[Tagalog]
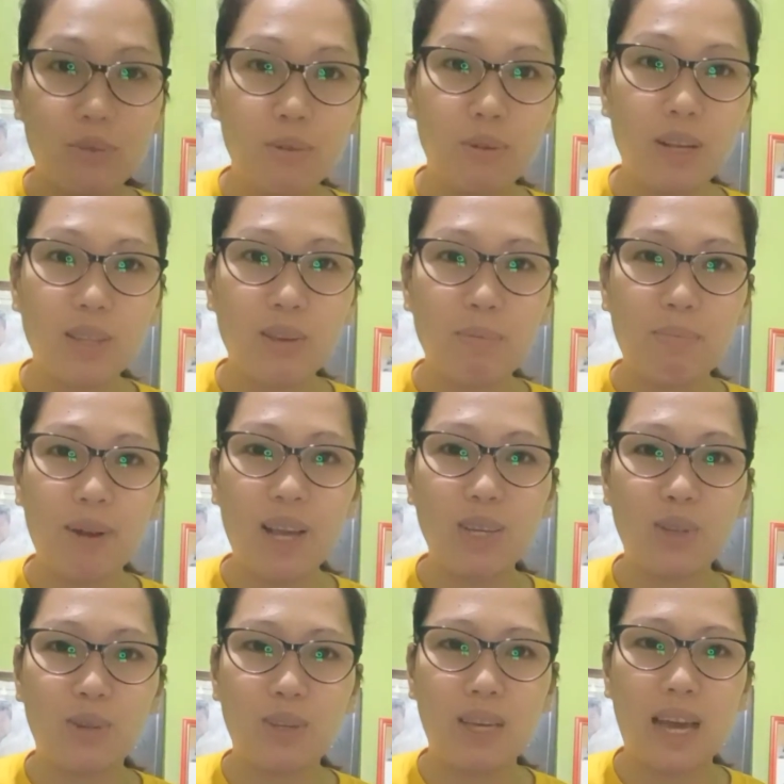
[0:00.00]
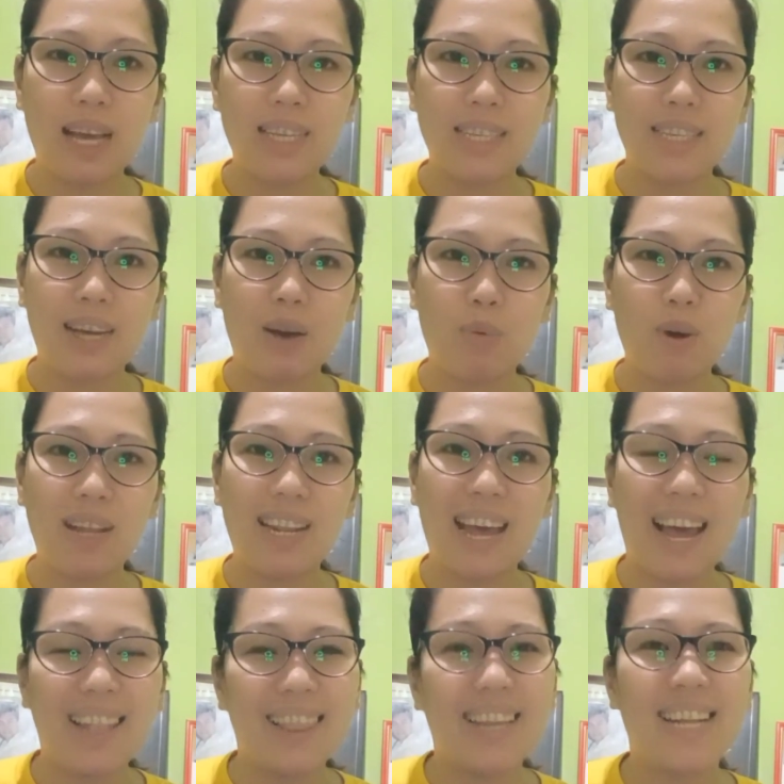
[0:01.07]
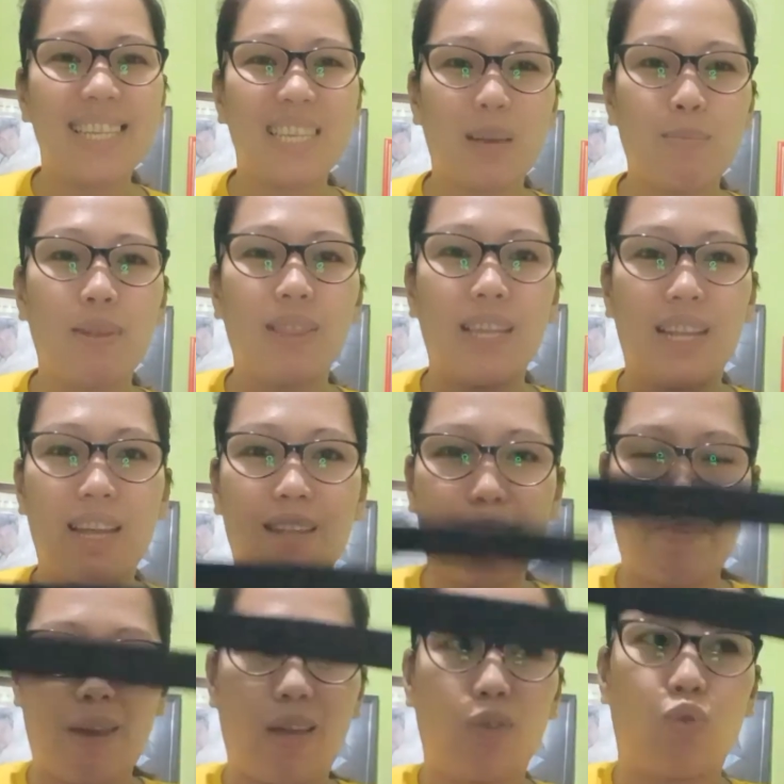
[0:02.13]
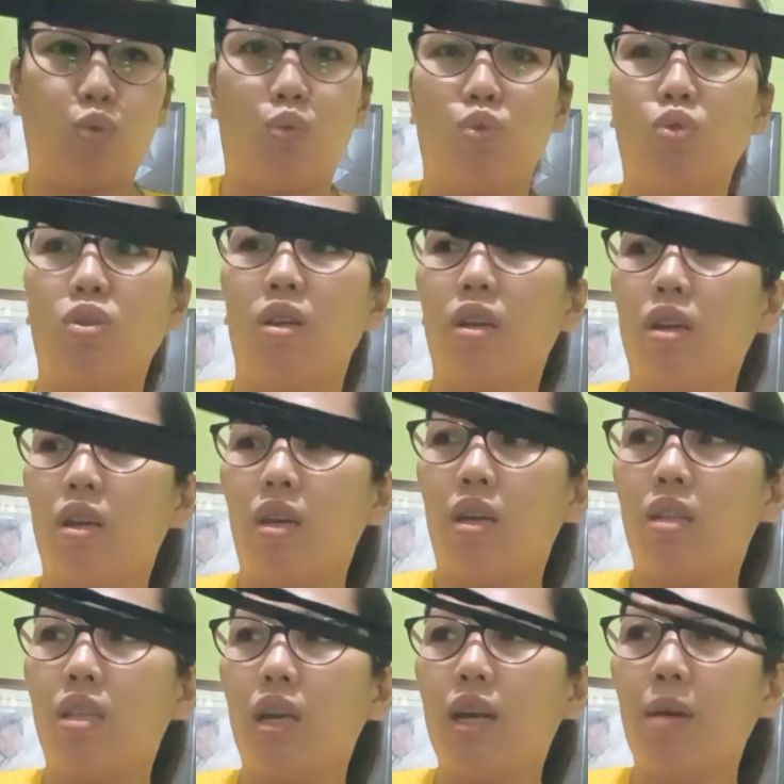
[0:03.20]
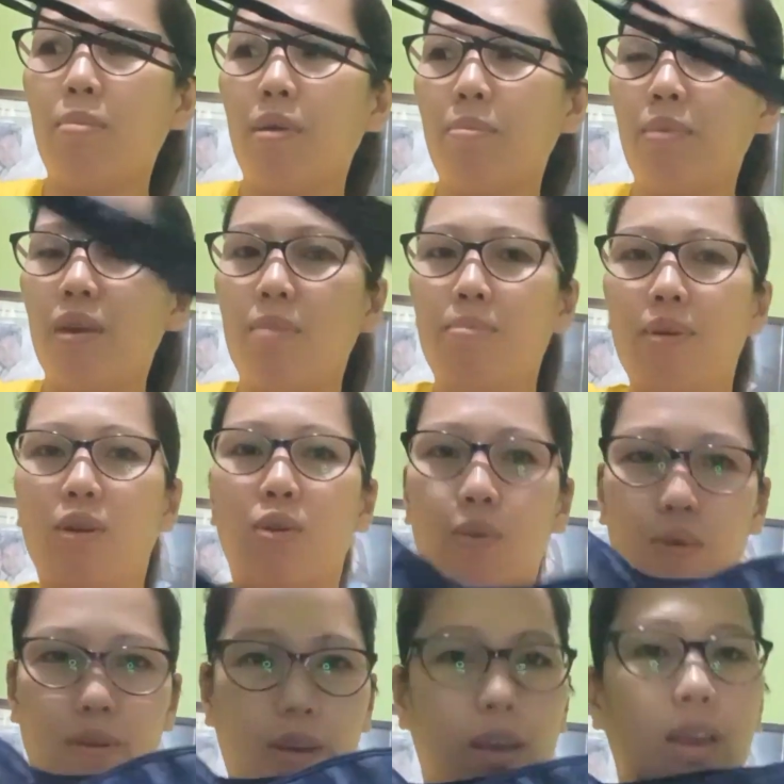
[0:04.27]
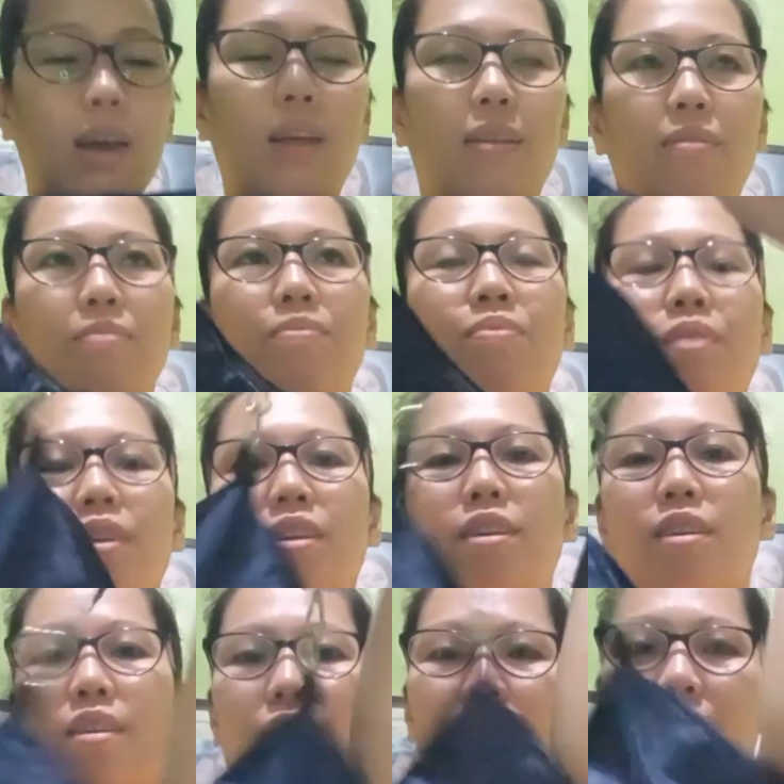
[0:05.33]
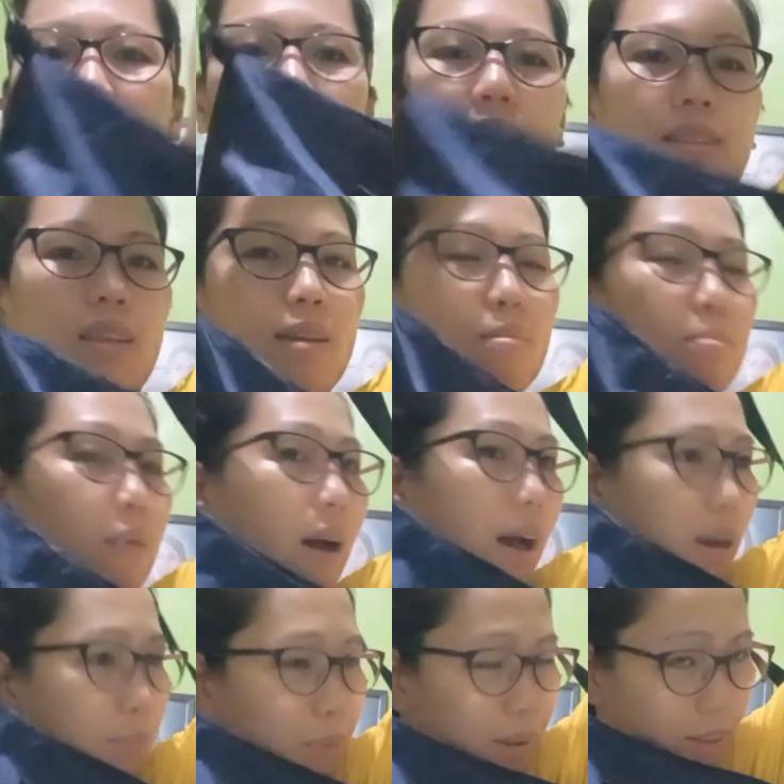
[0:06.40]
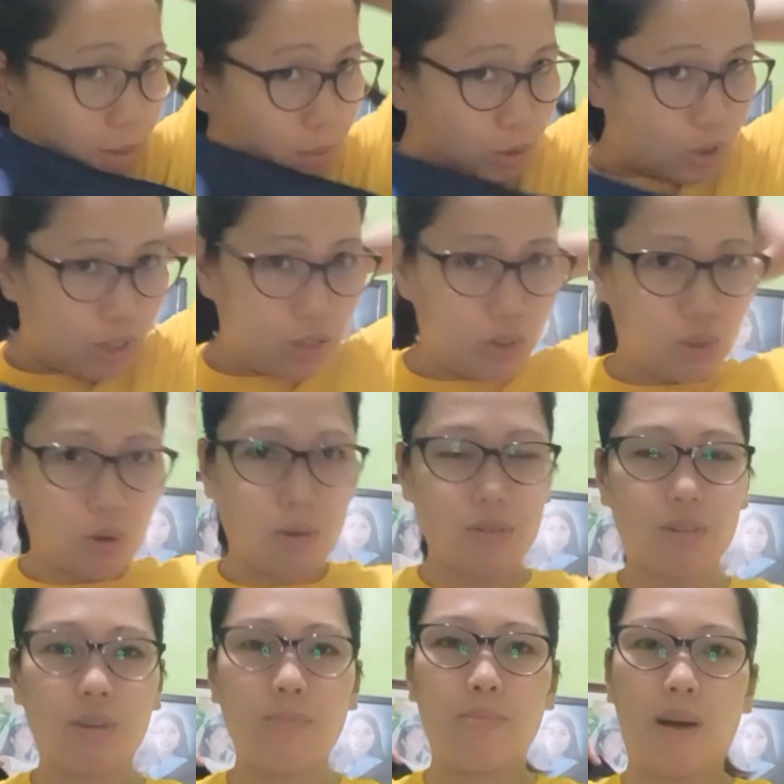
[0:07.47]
Sulit yung presyo niya sa 179 pesos. Hindi ka mabibigo. Ayan. Sling bag. Pwede mo siyang shoulder